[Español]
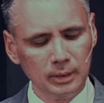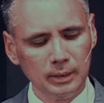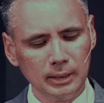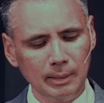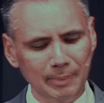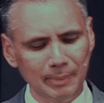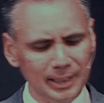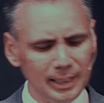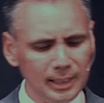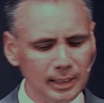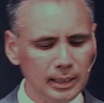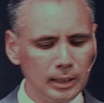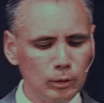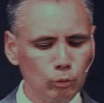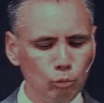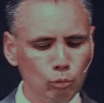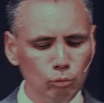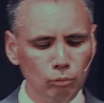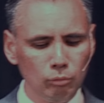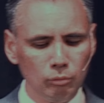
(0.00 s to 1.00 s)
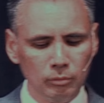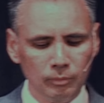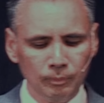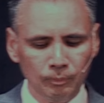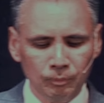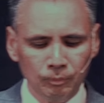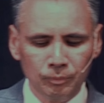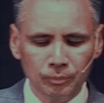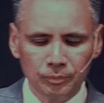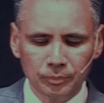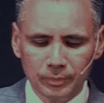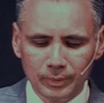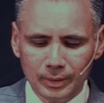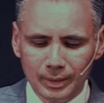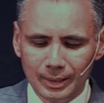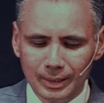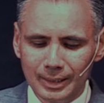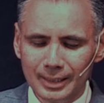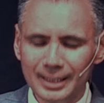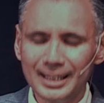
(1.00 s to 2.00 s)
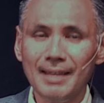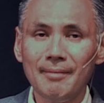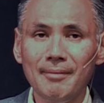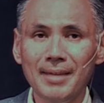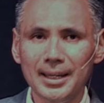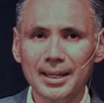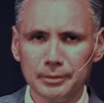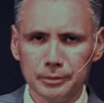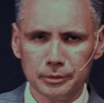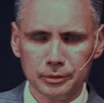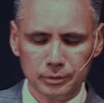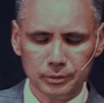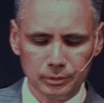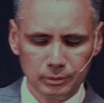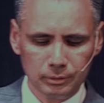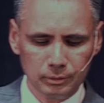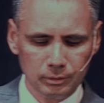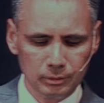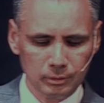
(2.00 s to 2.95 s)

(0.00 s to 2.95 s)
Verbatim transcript: La manera en que tú te ves